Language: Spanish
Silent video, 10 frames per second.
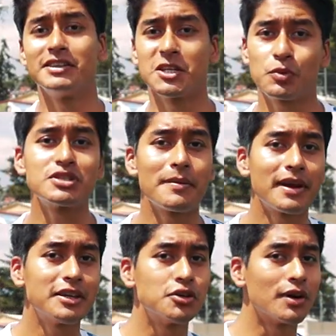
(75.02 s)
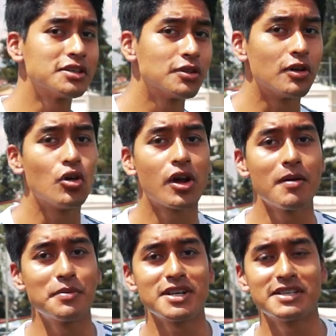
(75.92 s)
Después de haber hecho esto, lo que
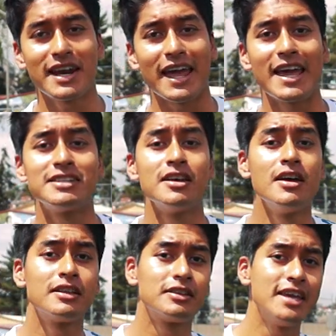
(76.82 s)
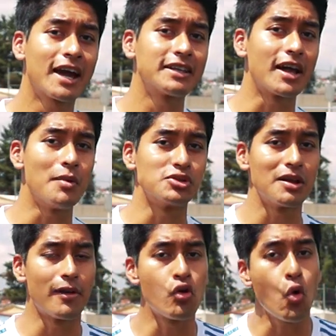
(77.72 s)
vamos a hacer es, ya que tengamos
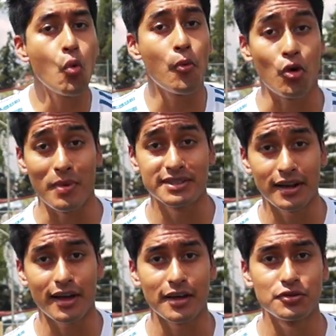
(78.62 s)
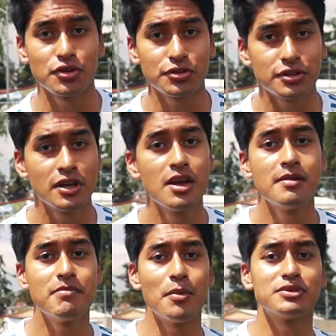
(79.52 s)
el balón un poco más cerca de nosotros,
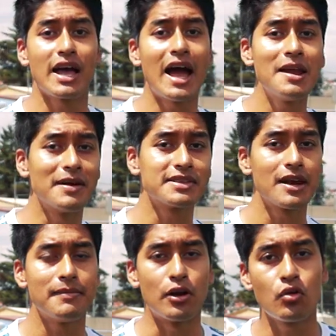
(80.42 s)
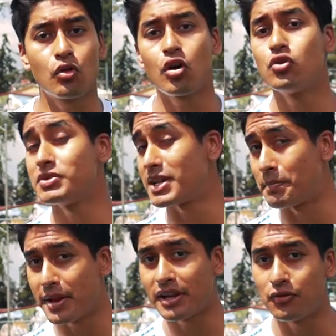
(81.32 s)
vamos a levantar el balón con nuestra
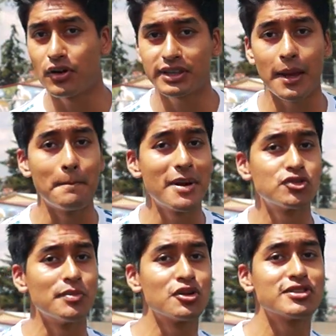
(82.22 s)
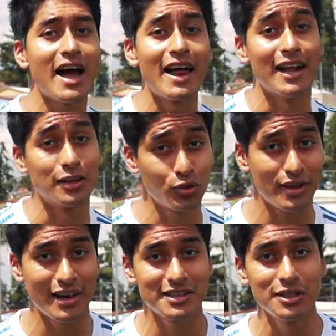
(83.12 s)
pierna fuerte más o menos a la altura
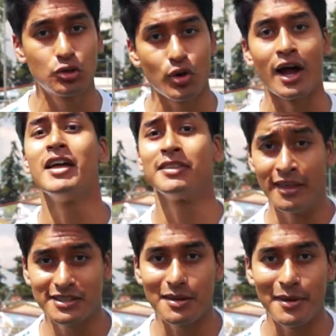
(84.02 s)
de la cintura, de esta